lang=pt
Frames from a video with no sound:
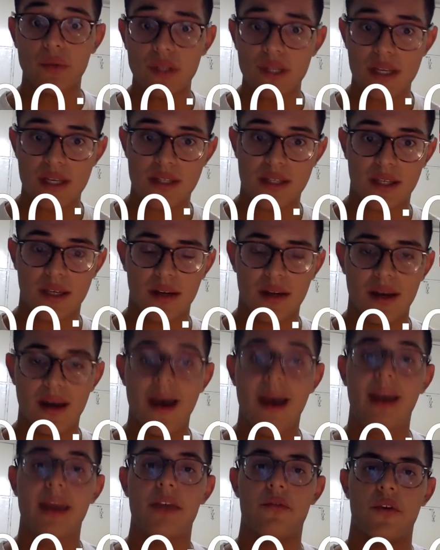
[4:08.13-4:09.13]
Tunísia,
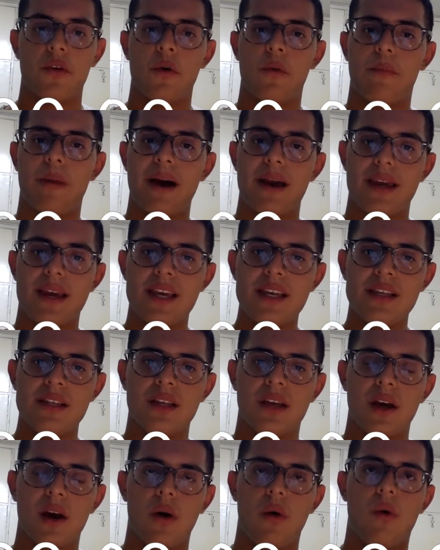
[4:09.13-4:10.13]
que foi o
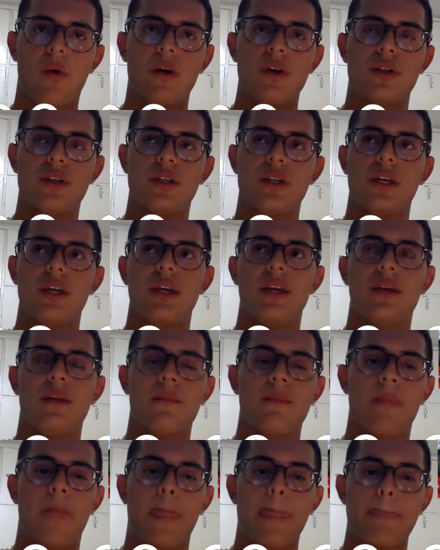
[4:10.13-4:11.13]
país
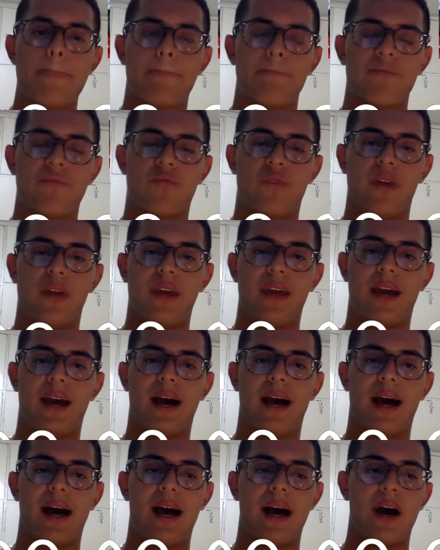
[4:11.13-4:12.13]
onde foi
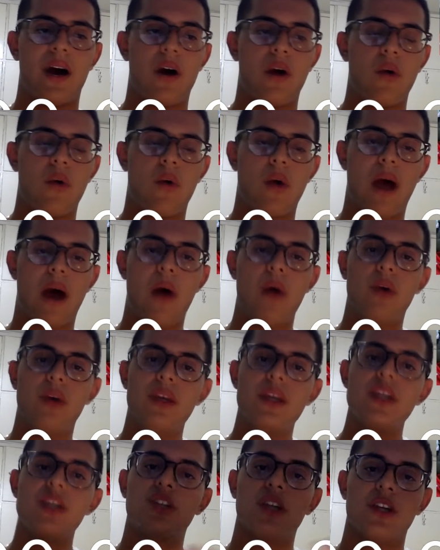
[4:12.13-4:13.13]
a, a
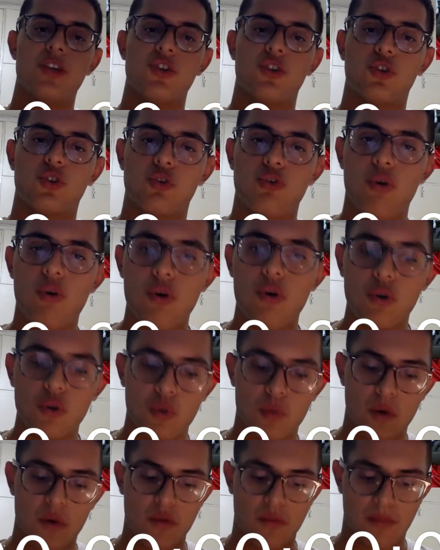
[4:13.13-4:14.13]
origem de todo
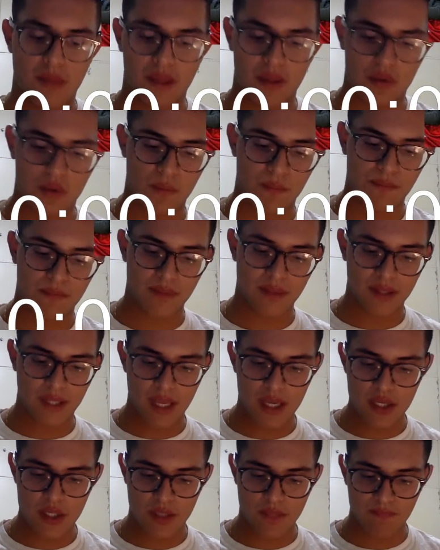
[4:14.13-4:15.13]
o movimento,
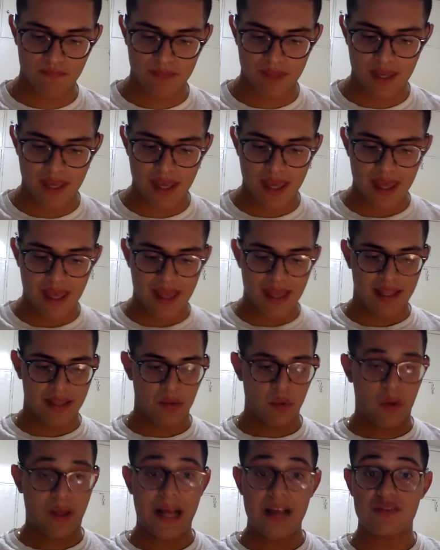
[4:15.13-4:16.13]
entende?
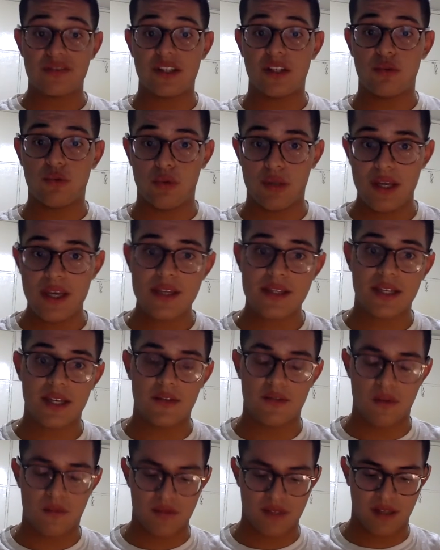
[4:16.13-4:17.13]
No caso da
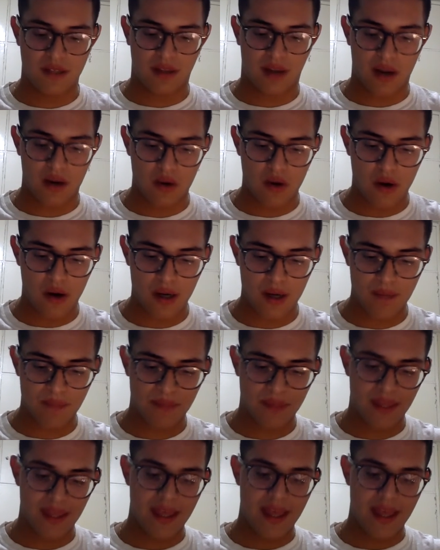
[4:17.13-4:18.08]
Tunísia, vamos entrar agora,